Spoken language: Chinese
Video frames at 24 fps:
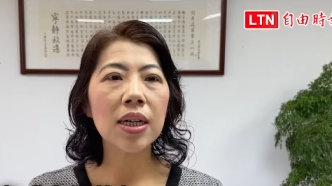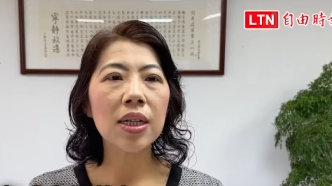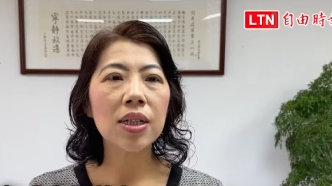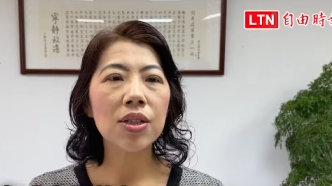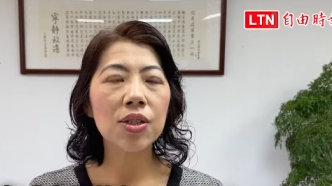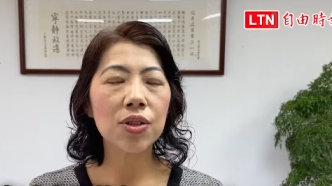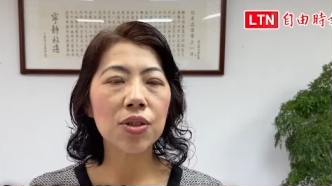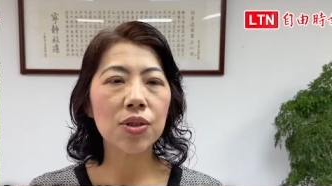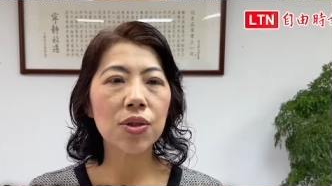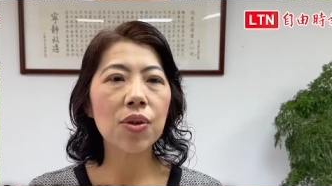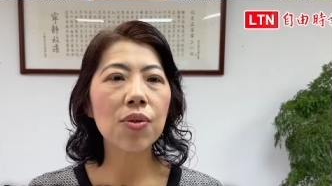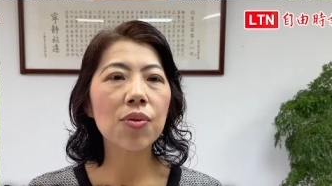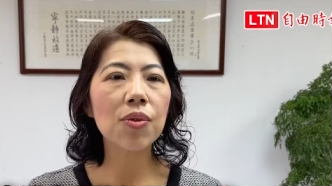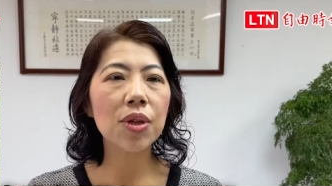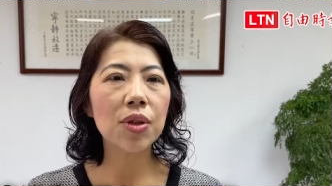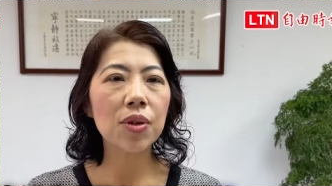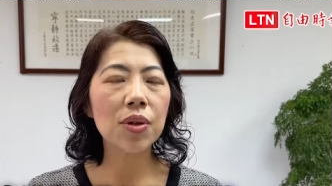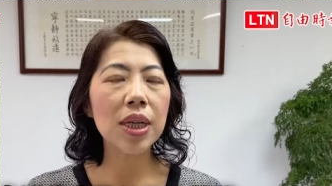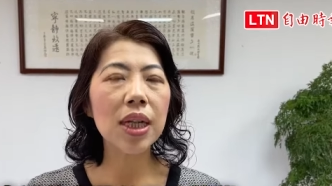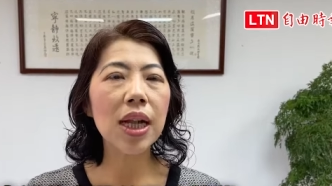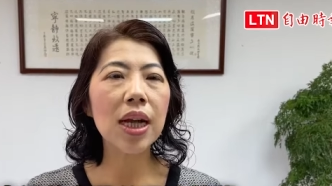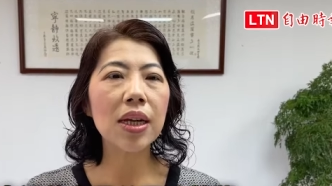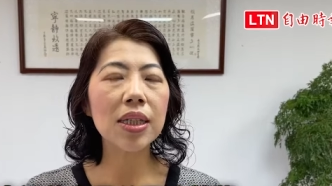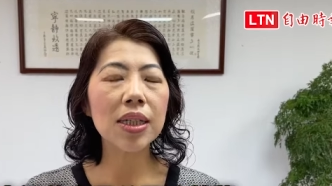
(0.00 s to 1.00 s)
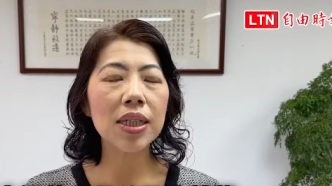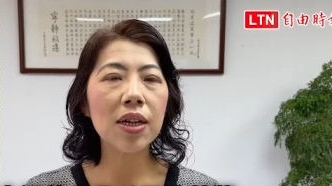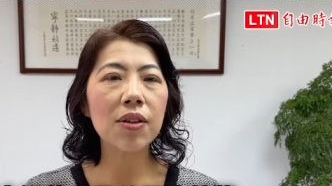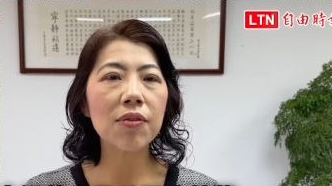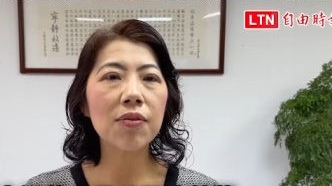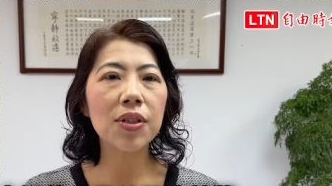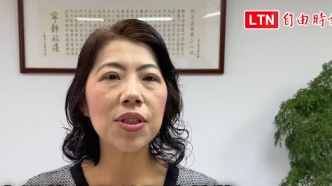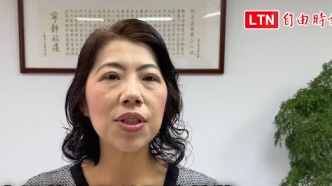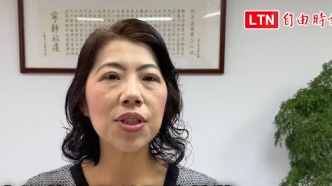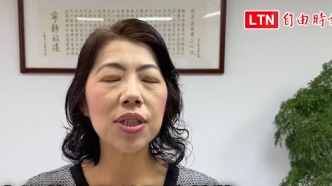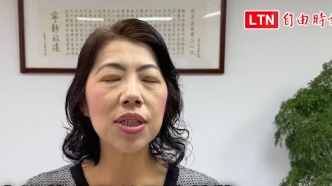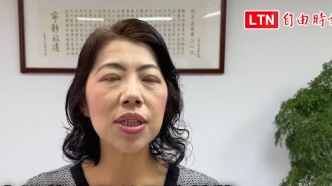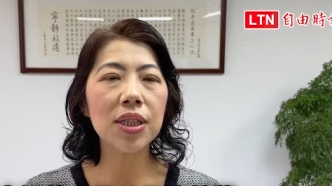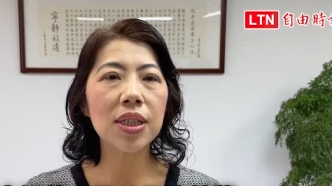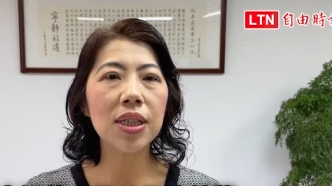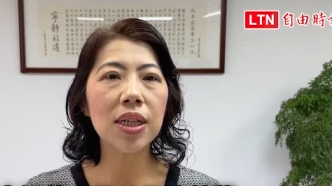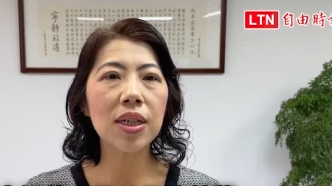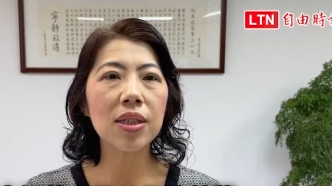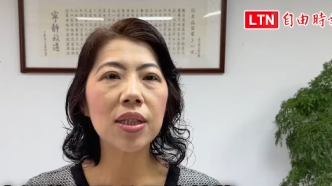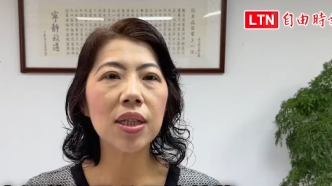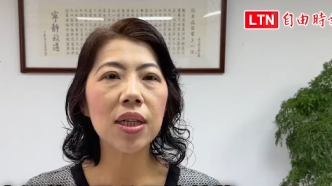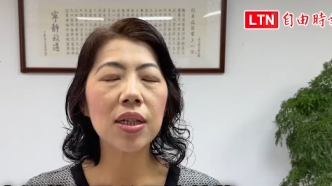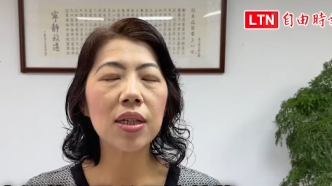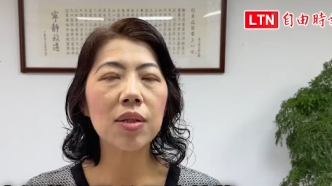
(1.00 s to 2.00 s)
使用违规辣椒粉事
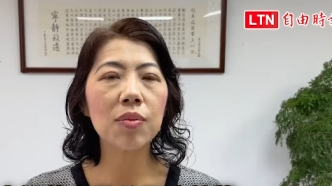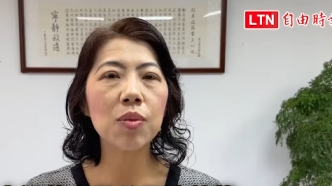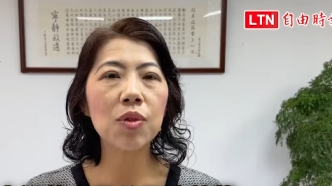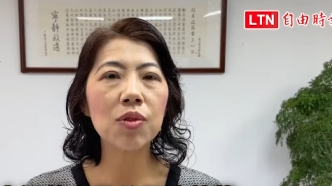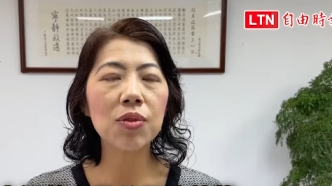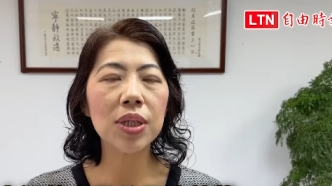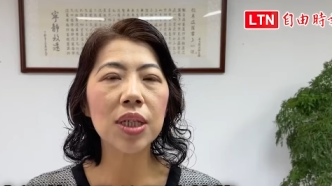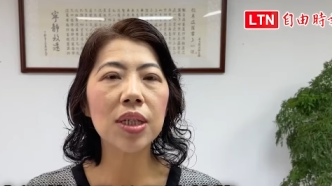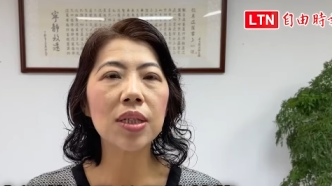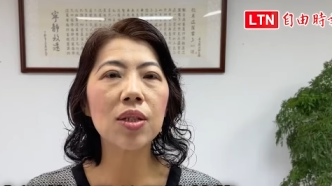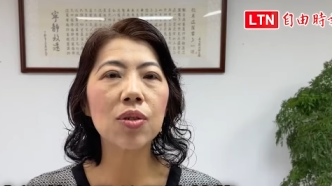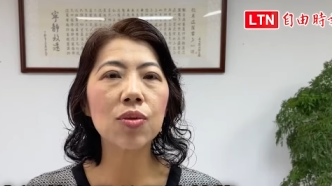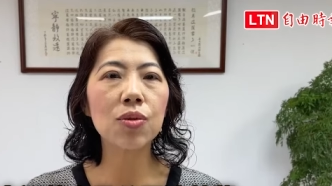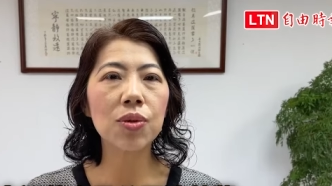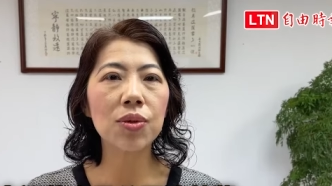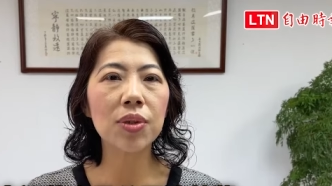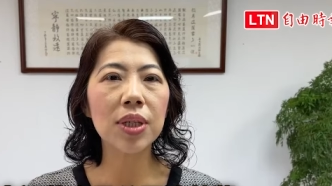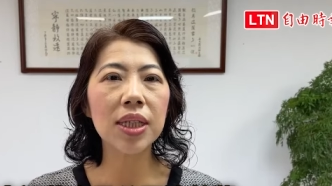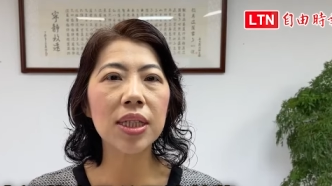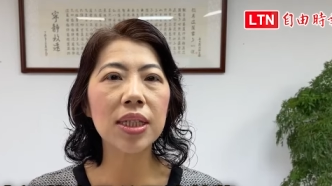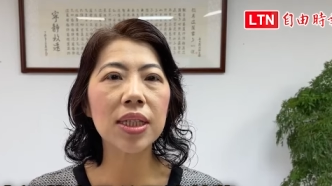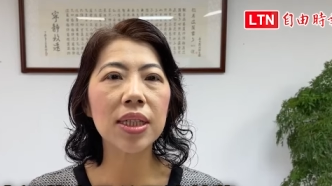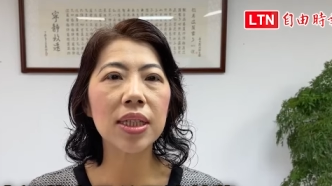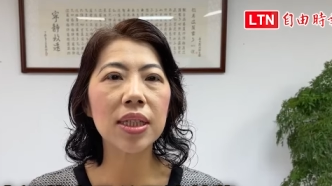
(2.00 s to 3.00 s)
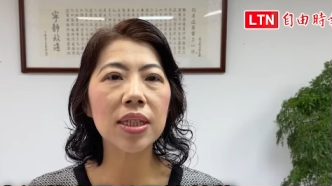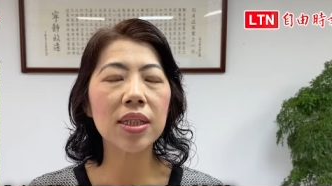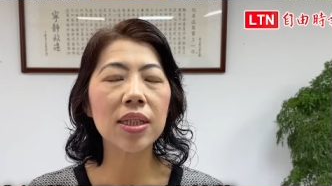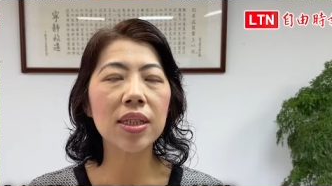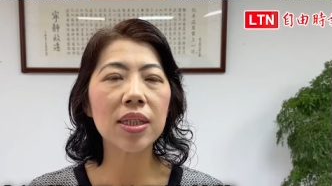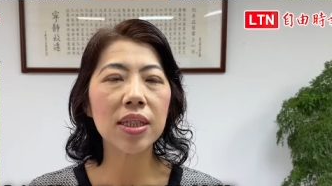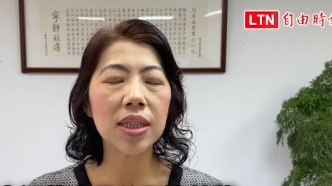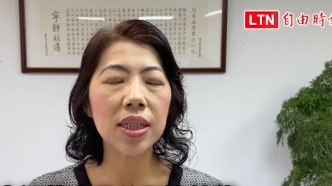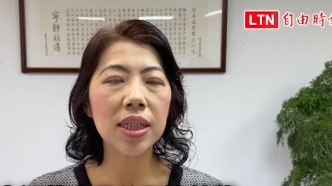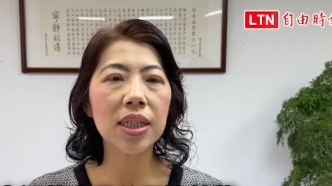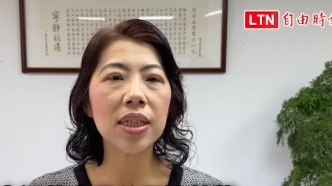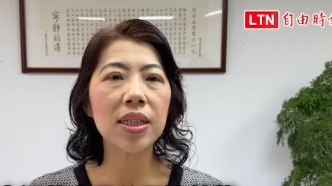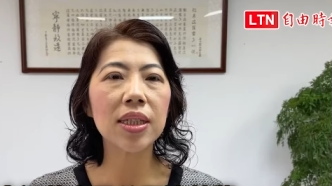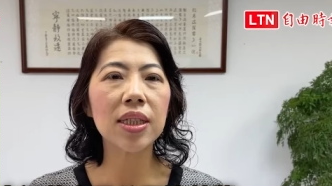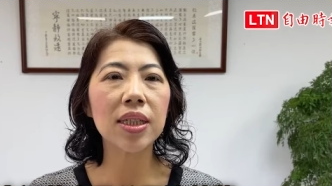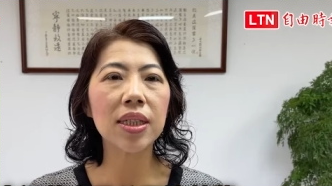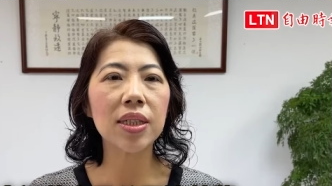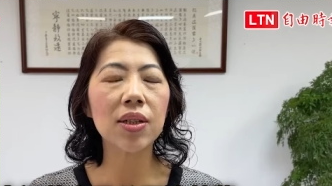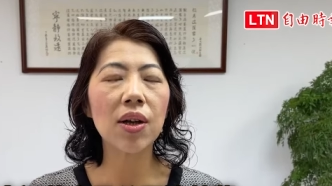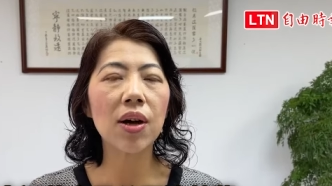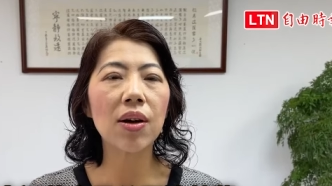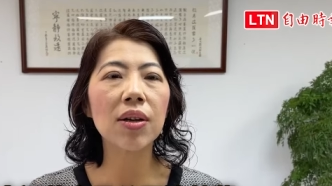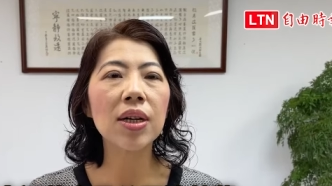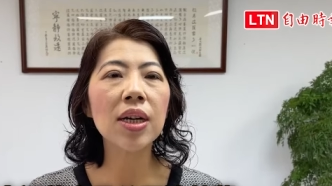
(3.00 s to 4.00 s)
件的目前的处理情情
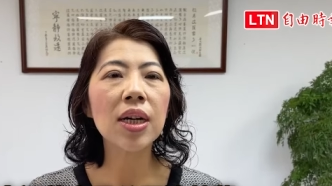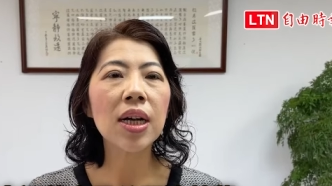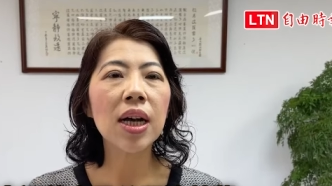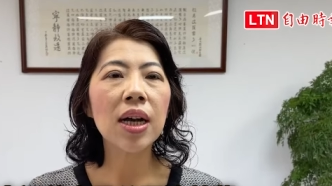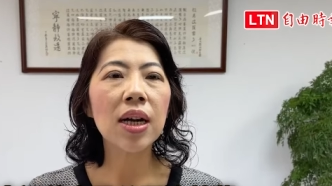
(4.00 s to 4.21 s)
形哈，